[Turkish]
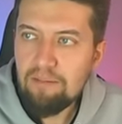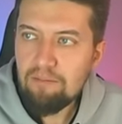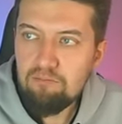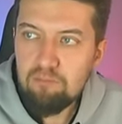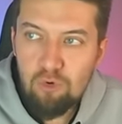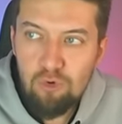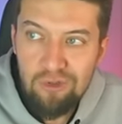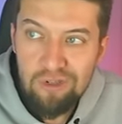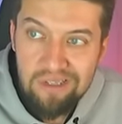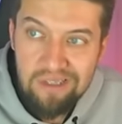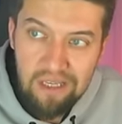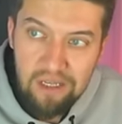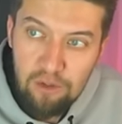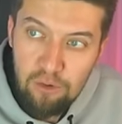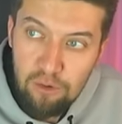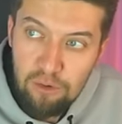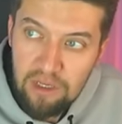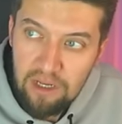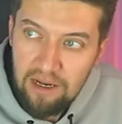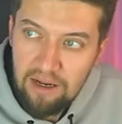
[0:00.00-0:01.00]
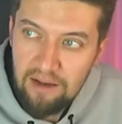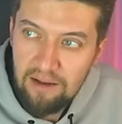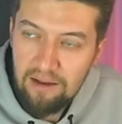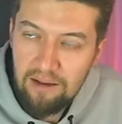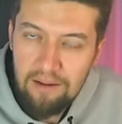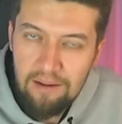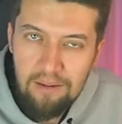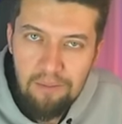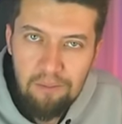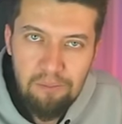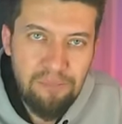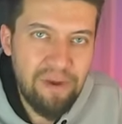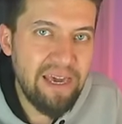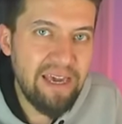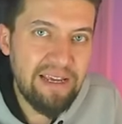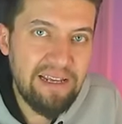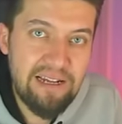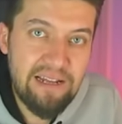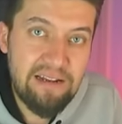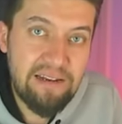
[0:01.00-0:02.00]
Bu isteniyor da
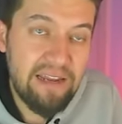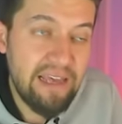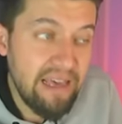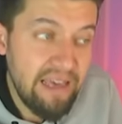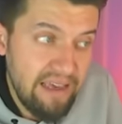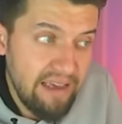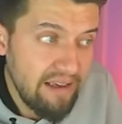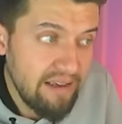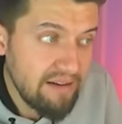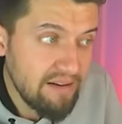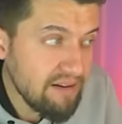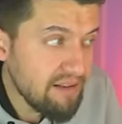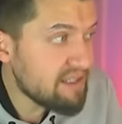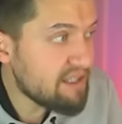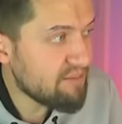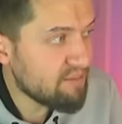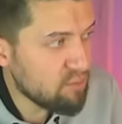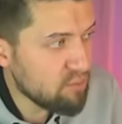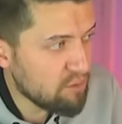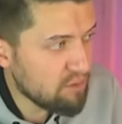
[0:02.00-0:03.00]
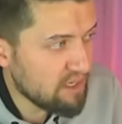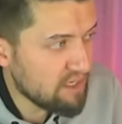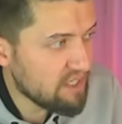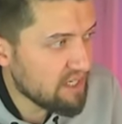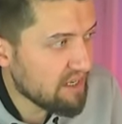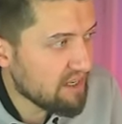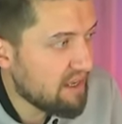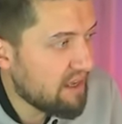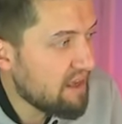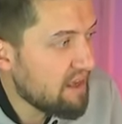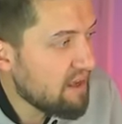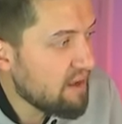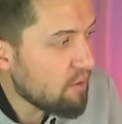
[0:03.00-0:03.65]
m ile n nasıl bulunacak?